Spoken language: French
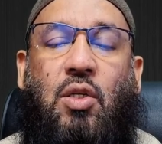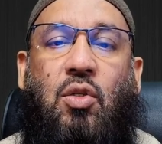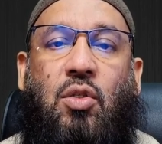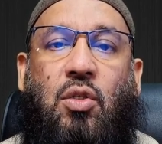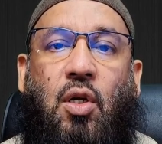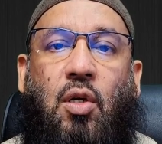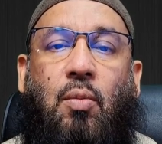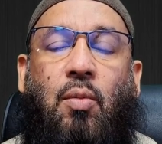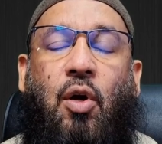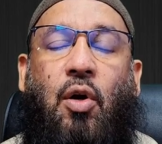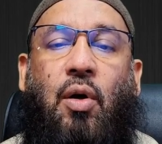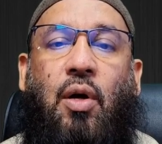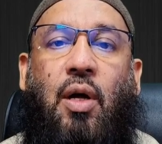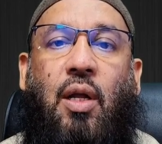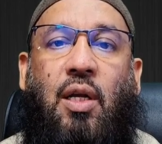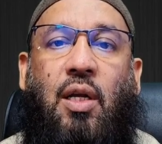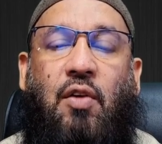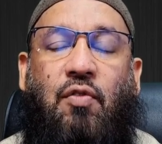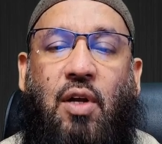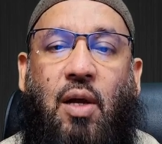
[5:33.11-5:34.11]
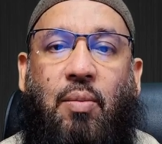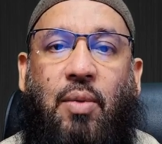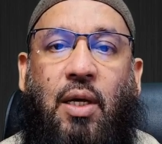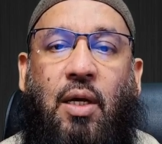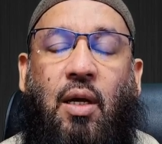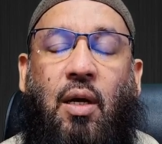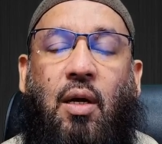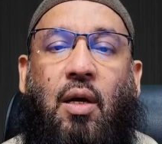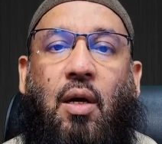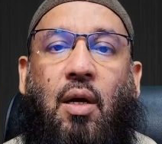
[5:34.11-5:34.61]
c'est seulement lève la
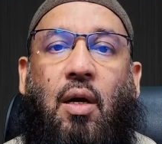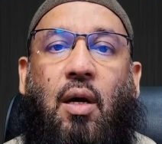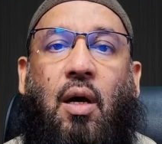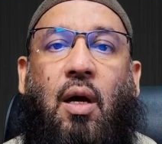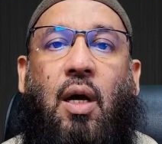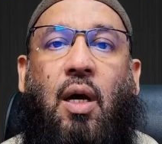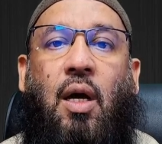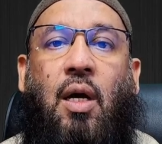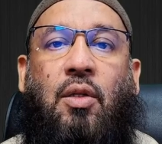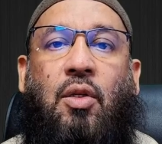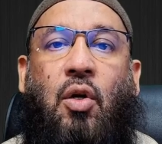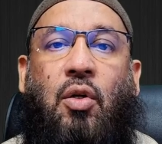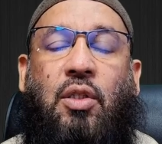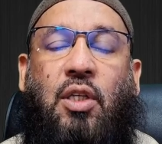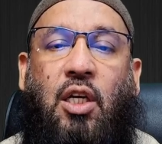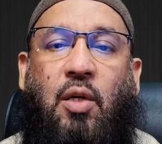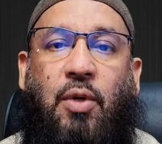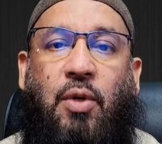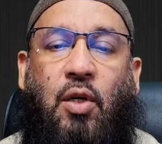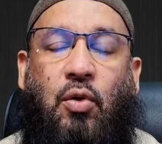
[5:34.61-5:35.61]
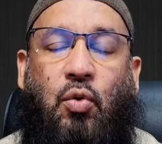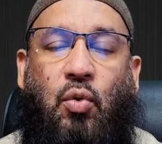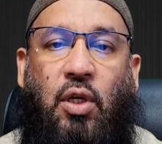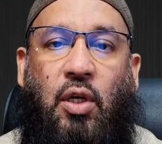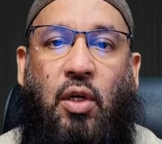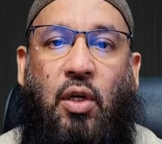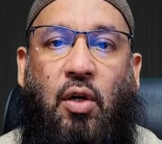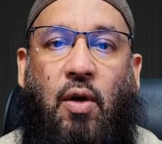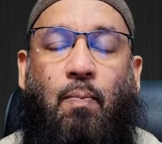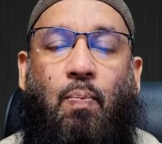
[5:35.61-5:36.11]
main euh, dans Takbiratul
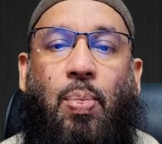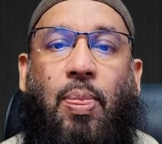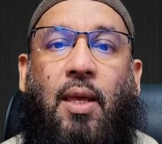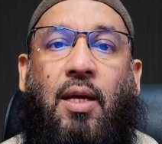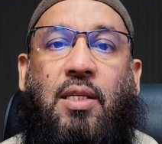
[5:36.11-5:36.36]
Ihram.